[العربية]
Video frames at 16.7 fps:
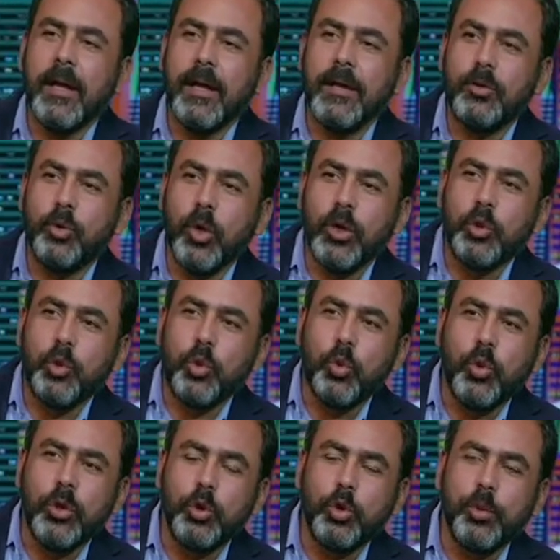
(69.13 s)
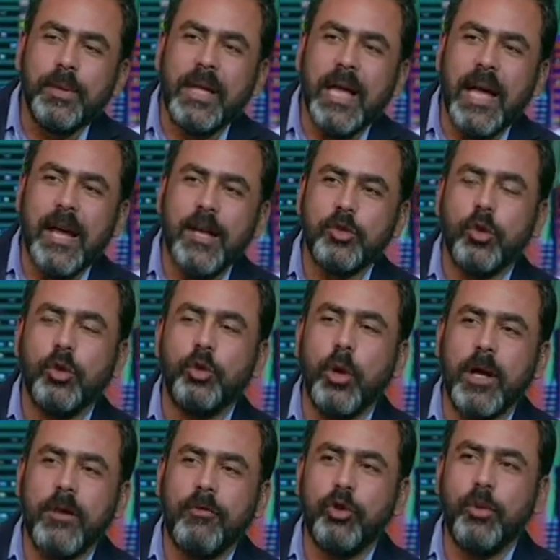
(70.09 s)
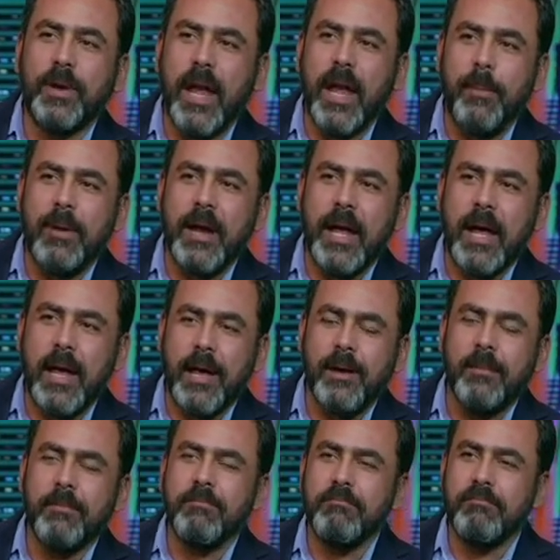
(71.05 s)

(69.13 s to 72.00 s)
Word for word: انتوا انتوا وانتوا بتجهزوا انتوا عرفتوا من قبلها